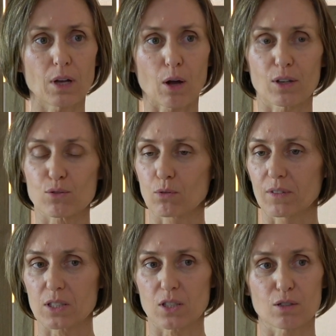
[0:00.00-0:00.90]
la relation
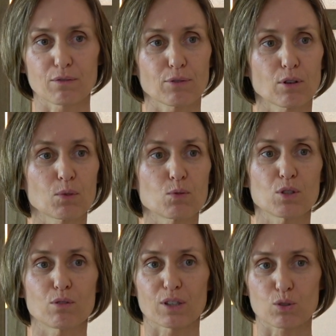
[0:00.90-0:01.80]
avec ses enfants, mais
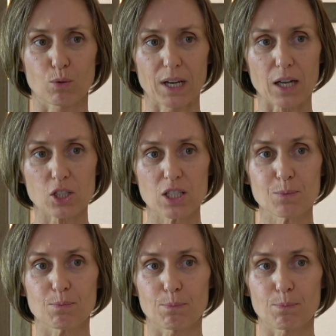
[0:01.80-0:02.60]
aussi de façon élargie,